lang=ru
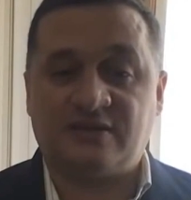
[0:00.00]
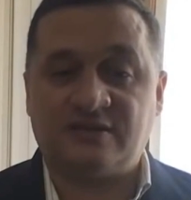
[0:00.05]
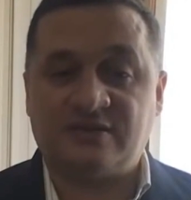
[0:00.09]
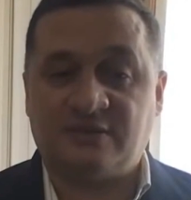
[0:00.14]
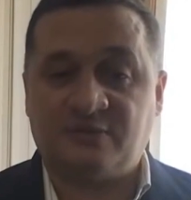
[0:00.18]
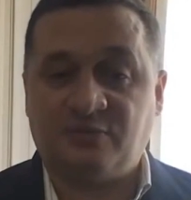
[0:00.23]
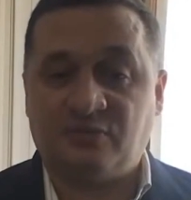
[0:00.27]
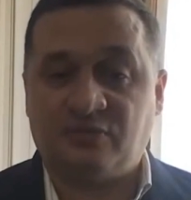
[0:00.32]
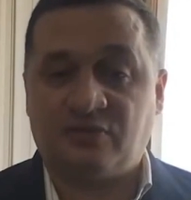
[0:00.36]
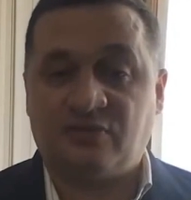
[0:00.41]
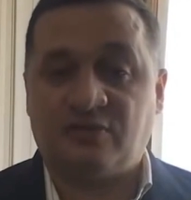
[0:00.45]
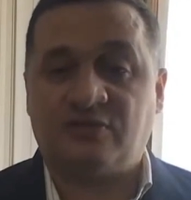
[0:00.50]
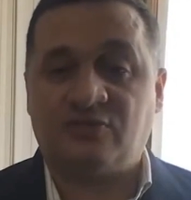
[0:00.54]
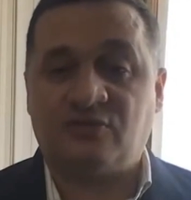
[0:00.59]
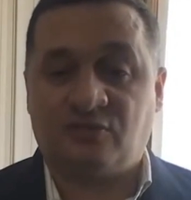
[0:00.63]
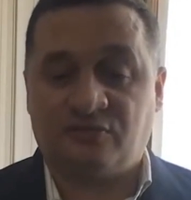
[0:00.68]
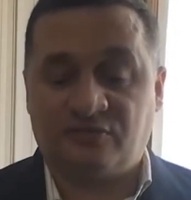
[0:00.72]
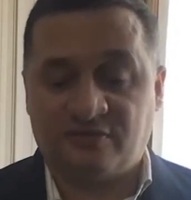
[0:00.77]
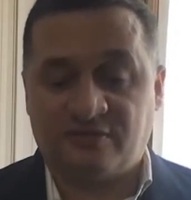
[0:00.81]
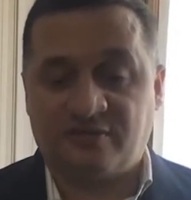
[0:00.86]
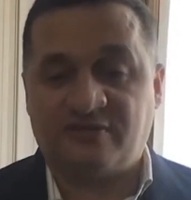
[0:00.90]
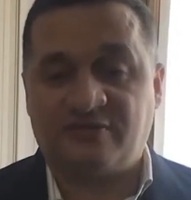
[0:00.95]
от запора, но
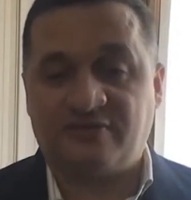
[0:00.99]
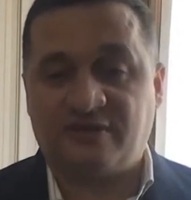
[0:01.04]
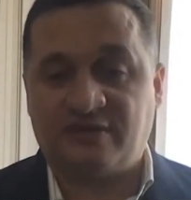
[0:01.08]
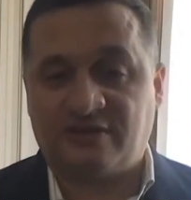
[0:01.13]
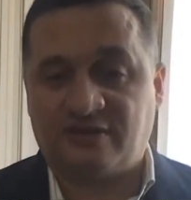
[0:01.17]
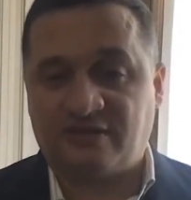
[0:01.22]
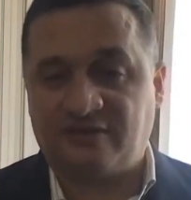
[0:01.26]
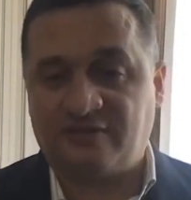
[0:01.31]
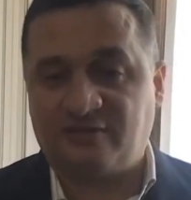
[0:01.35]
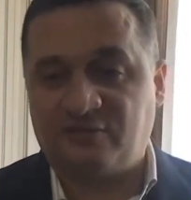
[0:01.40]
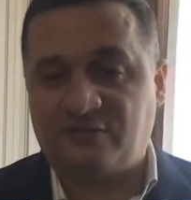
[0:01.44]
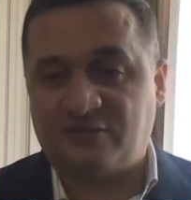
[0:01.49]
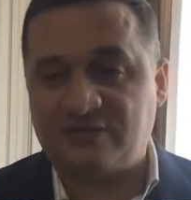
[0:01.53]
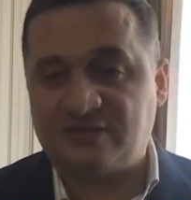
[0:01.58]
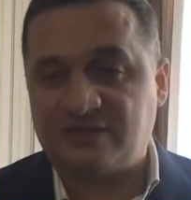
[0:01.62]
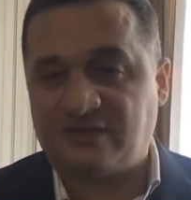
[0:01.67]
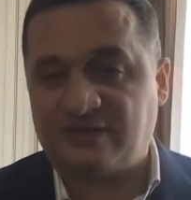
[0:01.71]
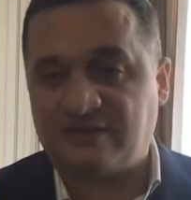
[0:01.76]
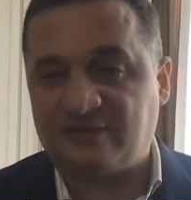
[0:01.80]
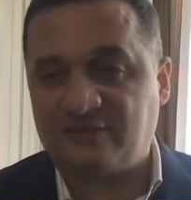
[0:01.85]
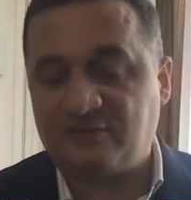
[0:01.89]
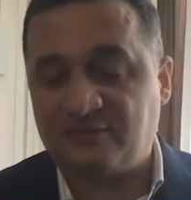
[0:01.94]
выровняло его
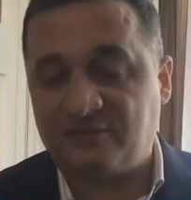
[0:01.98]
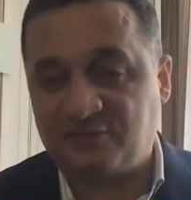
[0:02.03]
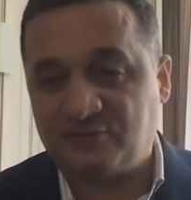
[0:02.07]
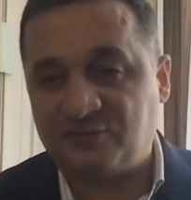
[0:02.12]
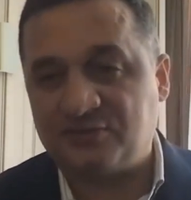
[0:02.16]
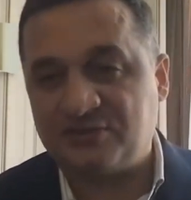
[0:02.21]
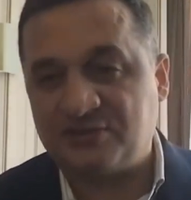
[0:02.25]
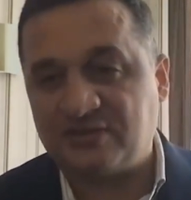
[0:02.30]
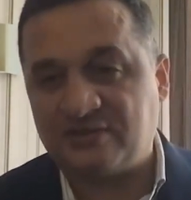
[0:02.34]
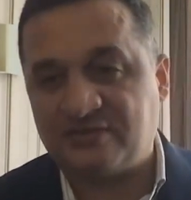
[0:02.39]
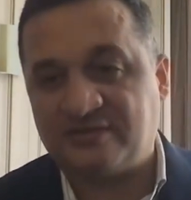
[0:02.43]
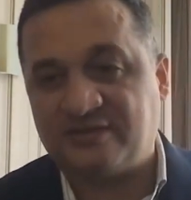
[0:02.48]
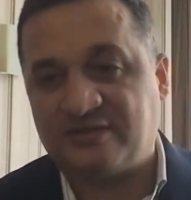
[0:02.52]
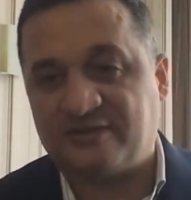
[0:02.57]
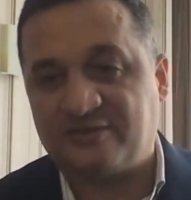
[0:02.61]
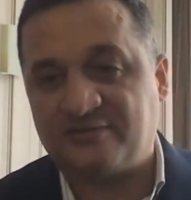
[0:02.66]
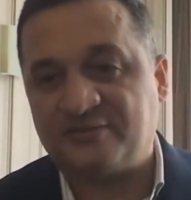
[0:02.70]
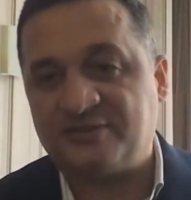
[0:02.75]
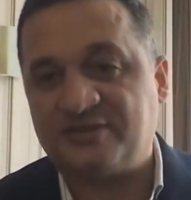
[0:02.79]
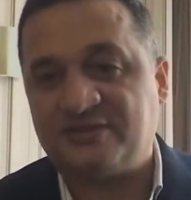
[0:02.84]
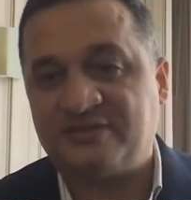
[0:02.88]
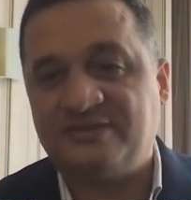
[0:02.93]
осанку. Тоже
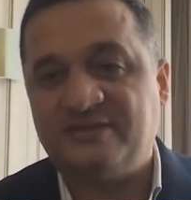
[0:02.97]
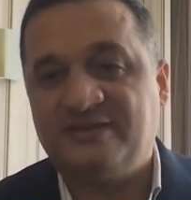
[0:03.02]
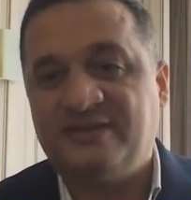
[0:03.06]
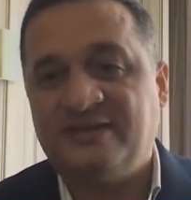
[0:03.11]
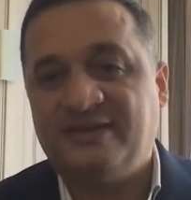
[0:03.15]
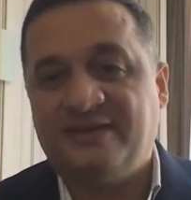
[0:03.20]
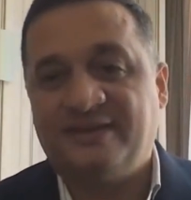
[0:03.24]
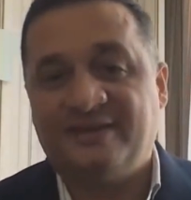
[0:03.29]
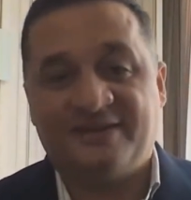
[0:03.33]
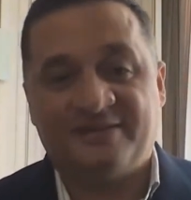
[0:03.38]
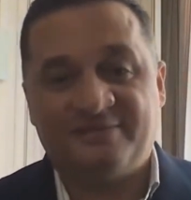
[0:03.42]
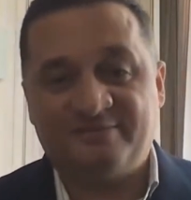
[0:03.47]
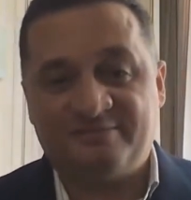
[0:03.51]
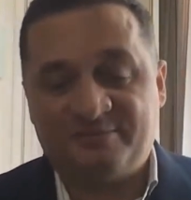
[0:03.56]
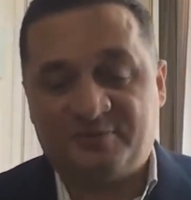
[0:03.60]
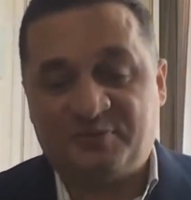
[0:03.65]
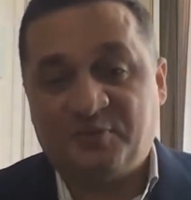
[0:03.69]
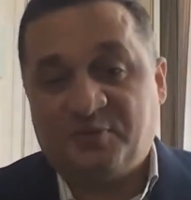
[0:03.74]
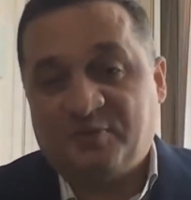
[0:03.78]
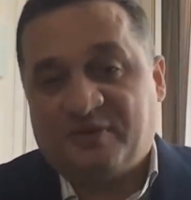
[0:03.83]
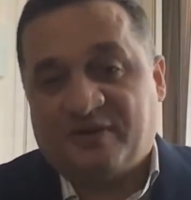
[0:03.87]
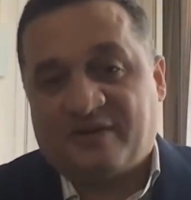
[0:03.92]
хороший,
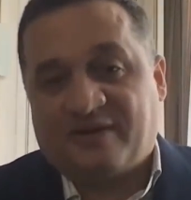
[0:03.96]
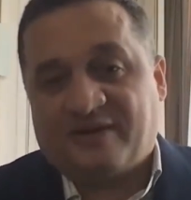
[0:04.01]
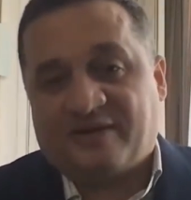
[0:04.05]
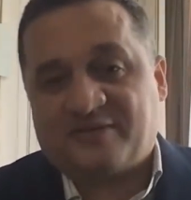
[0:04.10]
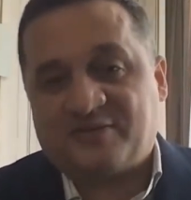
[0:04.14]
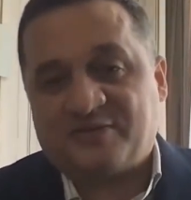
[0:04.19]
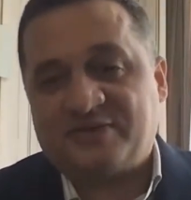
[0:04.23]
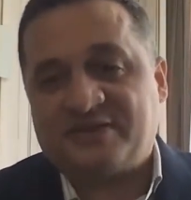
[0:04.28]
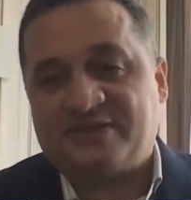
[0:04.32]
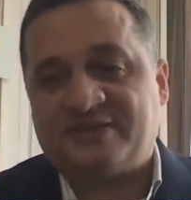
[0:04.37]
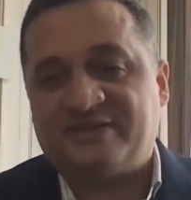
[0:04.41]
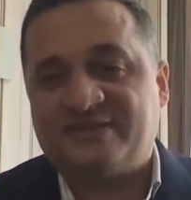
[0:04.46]
думаю, хороший